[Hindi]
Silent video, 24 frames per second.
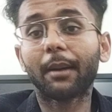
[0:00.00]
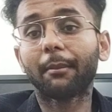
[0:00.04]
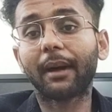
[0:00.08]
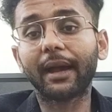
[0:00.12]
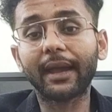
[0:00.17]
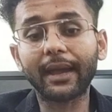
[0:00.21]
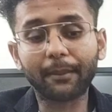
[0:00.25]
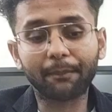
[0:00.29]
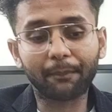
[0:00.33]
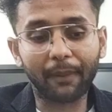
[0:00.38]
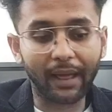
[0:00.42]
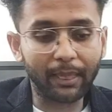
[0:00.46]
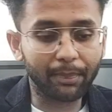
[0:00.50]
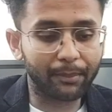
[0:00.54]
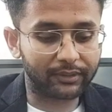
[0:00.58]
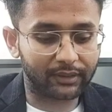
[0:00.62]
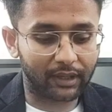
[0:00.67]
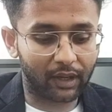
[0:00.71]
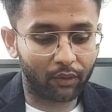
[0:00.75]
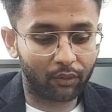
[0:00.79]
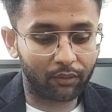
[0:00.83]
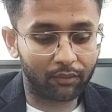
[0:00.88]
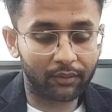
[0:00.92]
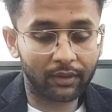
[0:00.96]
भाई एक बात
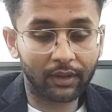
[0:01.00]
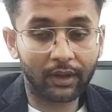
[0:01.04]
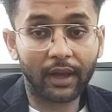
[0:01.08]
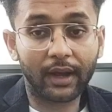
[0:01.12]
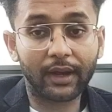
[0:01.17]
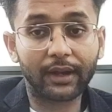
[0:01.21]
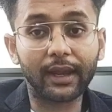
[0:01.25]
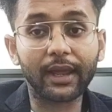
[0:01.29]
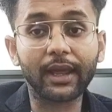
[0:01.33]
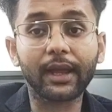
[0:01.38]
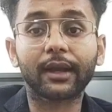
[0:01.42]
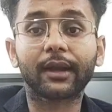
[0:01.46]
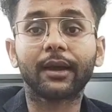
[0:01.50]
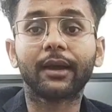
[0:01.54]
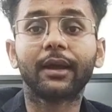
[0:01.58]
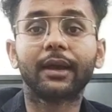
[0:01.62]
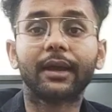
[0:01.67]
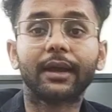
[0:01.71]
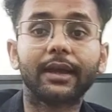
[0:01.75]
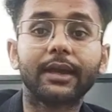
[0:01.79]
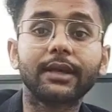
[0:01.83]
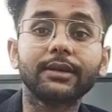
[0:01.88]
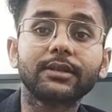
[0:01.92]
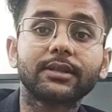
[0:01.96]
बताओ
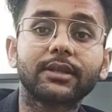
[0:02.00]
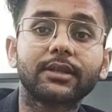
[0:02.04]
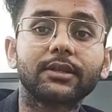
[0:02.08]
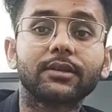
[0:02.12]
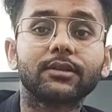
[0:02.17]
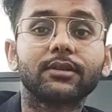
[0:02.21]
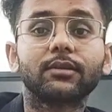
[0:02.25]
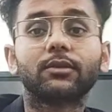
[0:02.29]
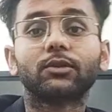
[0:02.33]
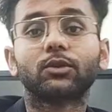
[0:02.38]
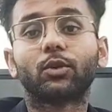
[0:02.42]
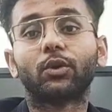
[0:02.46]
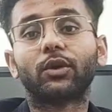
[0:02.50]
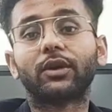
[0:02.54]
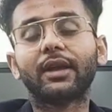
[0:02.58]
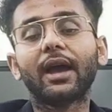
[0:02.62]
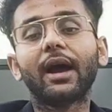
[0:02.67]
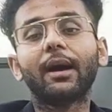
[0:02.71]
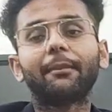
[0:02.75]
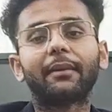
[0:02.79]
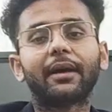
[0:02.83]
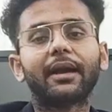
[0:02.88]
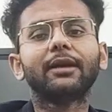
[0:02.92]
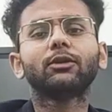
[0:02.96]
ठीक इस
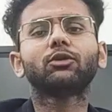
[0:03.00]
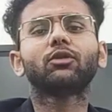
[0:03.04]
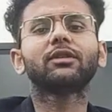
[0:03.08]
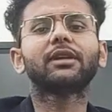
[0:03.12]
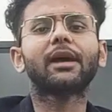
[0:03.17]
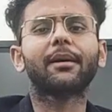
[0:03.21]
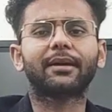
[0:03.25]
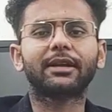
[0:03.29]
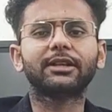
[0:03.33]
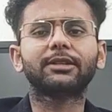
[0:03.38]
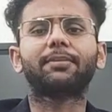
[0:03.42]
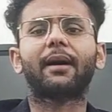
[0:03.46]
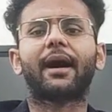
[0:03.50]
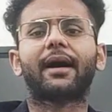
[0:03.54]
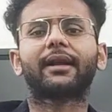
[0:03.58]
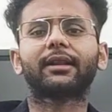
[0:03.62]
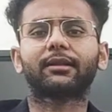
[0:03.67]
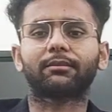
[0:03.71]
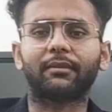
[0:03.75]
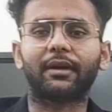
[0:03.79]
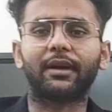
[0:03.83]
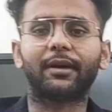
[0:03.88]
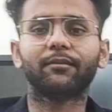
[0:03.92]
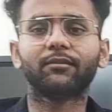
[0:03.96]
दुनिया में दुनिया में इस
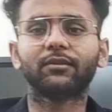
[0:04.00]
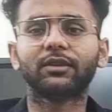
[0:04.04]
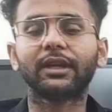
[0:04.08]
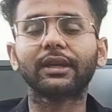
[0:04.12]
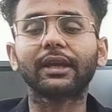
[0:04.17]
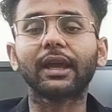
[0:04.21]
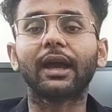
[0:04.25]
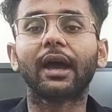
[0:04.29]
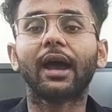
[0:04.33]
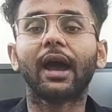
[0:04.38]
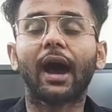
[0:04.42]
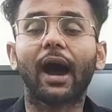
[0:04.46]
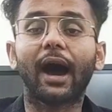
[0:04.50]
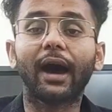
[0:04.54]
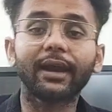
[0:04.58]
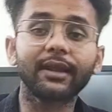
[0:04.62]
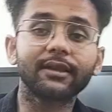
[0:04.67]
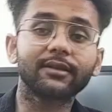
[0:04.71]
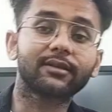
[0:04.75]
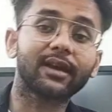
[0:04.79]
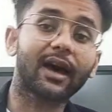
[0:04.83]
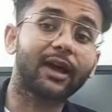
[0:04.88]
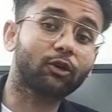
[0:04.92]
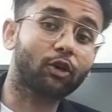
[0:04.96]
भारत में ठीक है हर
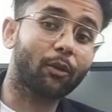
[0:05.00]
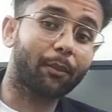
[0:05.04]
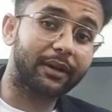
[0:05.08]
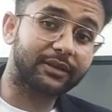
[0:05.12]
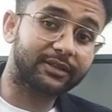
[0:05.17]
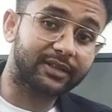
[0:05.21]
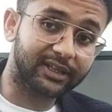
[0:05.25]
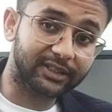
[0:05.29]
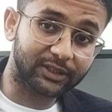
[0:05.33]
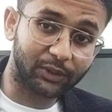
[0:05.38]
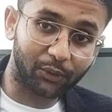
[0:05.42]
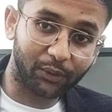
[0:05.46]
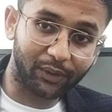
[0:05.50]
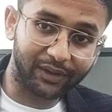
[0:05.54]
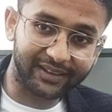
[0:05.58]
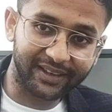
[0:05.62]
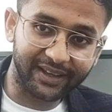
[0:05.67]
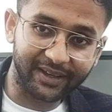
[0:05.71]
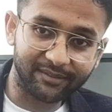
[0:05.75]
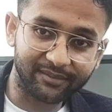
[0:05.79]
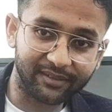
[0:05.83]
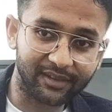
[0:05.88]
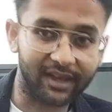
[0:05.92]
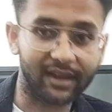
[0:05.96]
इंसान को पैसे की
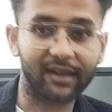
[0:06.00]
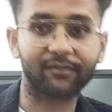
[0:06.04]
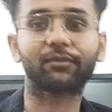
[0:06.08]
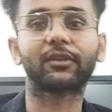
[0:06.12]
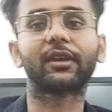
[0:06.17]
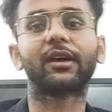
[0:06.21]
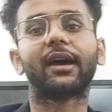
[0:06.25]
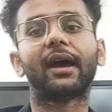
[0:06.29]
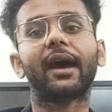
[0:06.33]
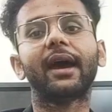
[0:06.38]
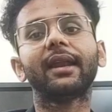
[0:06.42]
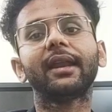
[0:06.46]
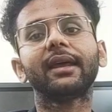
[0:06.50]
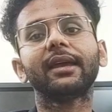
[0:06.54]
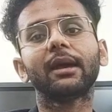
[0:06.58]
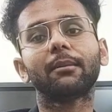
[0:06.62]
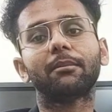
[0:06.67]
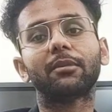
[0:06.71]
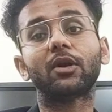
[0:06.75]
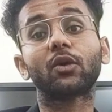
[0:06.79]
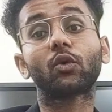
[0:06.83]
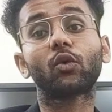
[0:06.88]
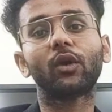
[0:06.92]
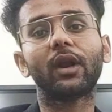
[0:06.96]
जरूरत है है नहीं
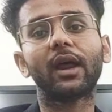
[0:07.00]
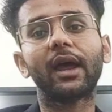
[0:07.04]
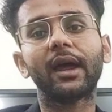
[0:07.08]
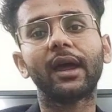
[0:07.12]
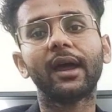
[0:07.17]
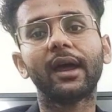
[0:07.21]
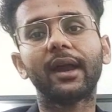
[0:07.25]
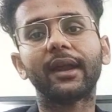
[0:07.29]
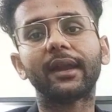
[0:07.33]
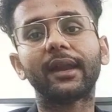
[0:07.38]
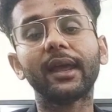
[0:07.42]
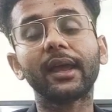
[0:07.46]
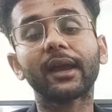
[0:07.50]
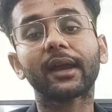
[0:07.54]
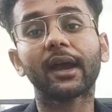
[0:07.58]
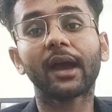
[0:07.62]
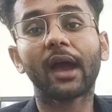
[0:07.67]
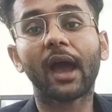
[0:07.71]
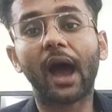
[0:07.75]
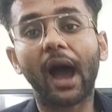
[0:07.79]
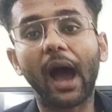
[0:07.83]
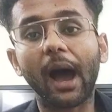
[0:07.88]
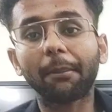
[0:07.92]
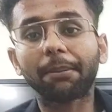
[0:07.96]
है बिल्कुल है
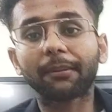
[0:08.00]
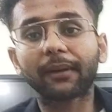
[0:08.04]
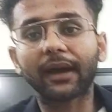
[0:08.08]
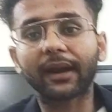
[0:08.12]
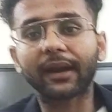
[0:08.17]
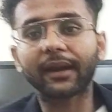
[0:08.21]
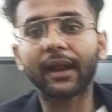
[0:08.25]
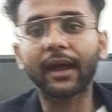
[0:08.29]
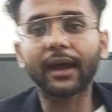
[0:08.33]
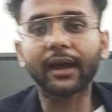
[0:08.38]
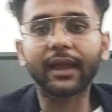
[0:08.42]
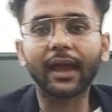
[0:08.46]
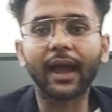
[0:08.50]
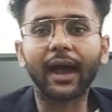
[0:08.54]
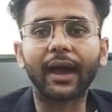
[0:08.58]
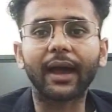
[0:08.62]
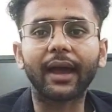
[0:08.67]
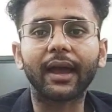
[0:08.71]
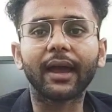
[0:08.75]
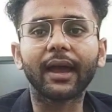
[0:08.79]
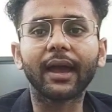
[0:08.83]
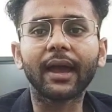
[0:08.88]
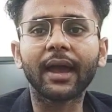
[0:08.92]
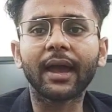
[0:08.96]
ठीक अब करना क्या
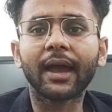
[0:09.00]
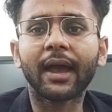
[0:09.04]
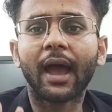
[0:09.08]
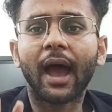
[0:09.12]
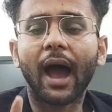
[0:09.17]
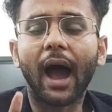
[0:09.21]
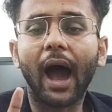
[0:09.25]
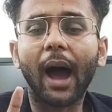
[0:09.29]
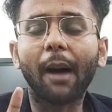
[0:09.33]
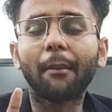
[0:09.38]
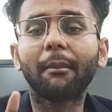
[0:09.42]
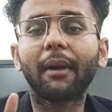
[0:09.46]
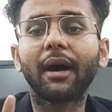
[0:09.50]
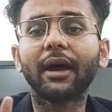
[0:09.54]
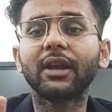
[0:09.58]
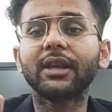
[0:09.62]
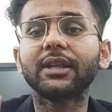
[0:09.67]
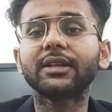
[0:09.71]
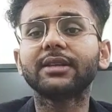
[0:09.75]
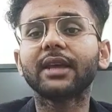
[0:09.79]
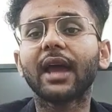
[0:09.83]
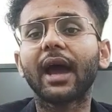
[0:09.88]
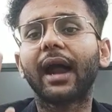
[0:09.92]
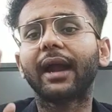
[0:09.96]
है अब मान
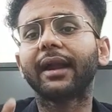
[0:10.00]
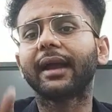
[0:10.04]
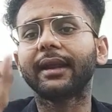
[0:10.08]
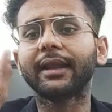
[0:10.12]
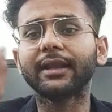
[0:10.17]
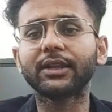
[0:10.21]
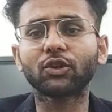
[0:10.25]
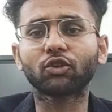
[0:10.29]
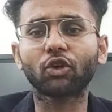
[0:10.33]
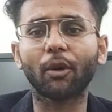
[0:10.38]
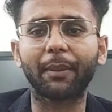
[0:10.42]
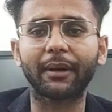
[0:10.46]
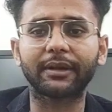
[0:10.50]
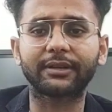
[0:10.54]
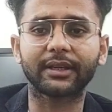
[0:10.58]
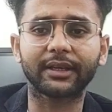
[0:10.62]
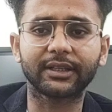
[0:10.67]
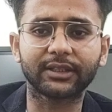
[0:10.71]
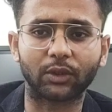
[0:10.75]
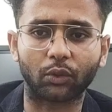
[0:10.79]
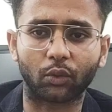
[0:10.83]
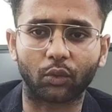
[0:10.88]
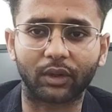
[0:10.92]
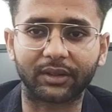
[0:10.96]
लीजिए अडानी जी को
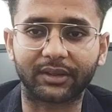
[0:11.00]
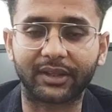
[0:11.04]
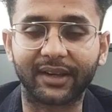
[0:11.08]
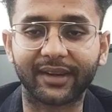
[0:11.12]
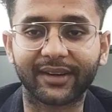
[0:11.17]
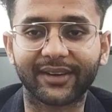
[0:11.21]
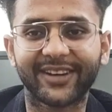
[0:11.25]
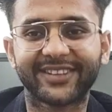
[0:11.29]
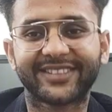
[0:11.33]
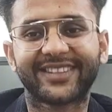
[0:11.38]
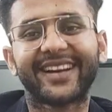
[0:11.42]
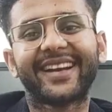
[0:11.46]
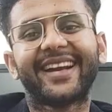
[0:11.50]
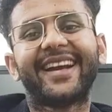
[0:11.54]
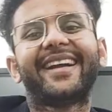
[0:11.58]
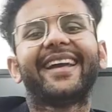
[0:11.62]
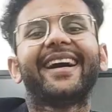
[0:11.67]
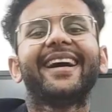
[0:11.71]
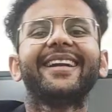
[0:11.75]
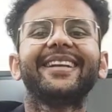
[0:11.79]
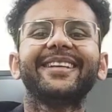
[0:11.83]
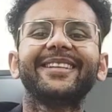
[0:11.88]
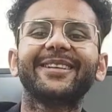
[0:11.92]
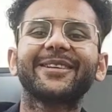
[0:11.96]
पैसे की जरूरत है कैसे
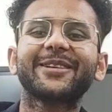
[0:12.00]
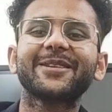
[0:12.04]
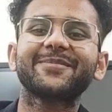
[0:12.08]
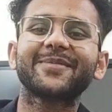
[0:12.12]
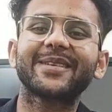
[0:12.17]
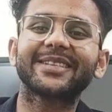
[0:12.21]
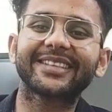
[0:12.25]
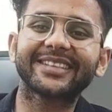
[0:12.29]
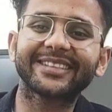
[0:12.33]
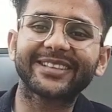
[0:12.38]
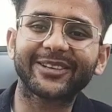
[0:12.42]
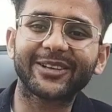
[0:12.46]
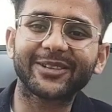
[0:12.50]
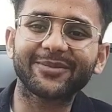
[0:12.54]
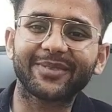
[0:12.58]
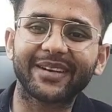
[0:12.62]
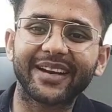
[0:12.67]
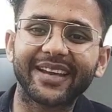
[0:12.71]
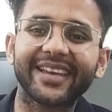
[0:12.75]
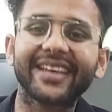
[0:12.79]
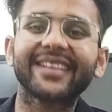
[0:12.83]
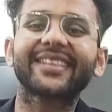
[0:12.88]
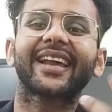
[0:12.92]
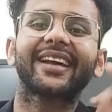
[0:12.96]
अडानी जी को पैसे की जरूरत
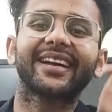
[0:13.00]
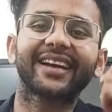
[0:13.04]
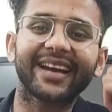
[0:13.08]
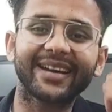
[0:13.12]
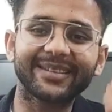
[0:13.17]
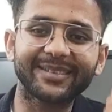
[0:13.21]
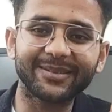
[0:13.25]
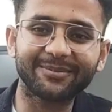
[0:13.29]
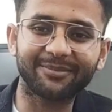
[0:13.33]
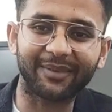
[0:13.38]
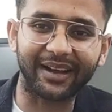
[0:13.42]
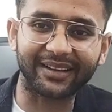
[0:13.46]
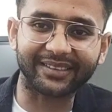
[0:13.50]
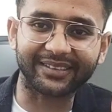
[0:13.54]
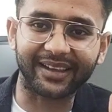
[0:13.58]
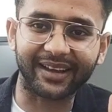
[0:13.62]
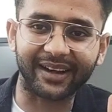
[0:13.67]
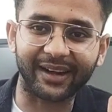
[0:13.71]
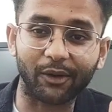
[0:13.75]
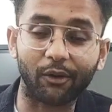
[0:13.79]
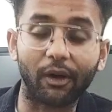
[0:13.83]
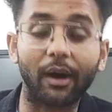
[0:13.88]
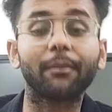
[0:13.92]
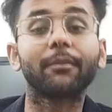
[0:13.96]
पड़ेगी कैसी बात
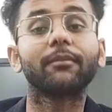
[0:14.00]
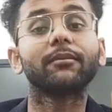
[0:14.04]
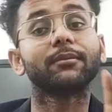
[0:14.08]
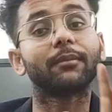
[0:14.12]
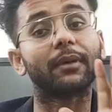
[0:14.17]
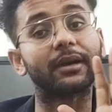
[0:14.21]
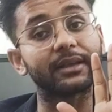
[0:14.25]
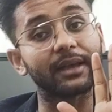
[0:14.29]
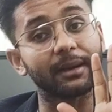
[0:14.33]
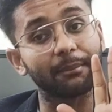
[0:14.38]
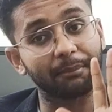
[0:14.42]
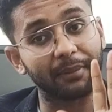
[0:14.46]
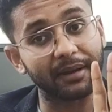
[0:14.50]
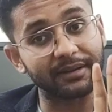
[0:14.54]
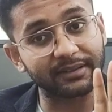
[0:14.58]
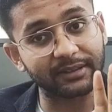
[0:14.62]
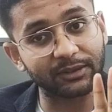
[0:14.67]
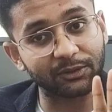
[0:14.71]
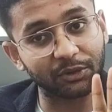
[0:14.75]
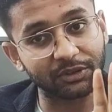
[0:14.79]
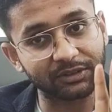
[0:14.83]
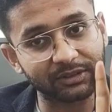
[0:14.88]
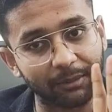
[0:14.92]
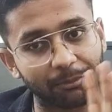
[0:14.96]
कर रहे हो आप भैया
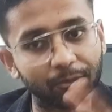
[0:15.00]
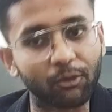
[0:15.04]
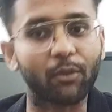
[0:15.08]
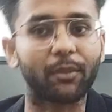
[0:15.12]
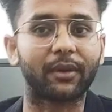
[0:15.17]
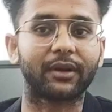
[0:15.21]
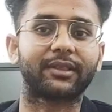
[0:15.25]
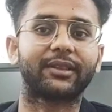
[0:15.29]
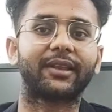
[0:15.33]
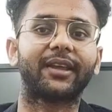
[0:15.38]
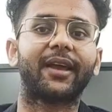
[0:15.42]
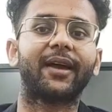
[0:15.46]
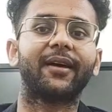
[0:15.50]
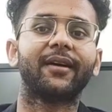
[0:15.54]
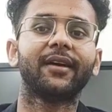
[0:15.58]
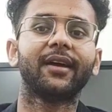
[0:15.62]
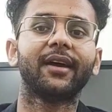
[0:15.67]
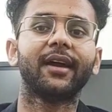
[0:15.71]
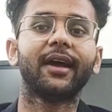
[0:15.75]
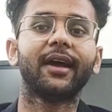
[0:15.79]
पैसे की जरूरत सबको पड़ती है